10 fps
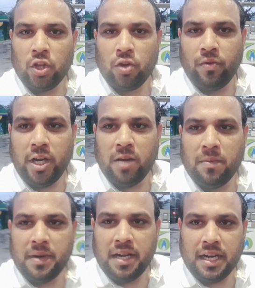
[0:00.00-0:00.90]
तो वीडियो में
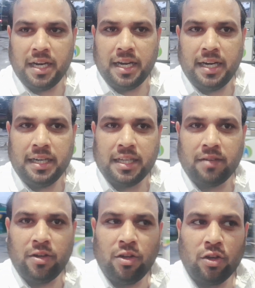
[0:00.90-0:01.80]
बने रहना एंड तक
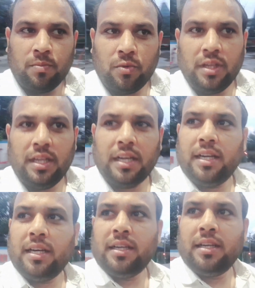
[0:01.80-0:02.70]
वीडियो को पूरी
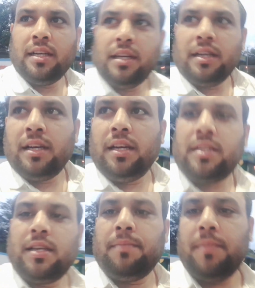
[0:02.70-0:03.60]
देखना
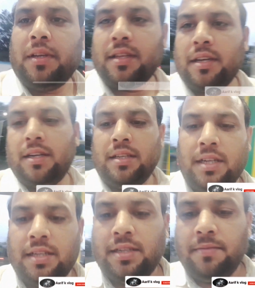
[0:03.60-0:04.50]
स्किप मत करना
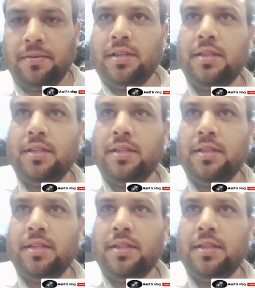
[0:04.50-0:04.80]
ज़रा सीधे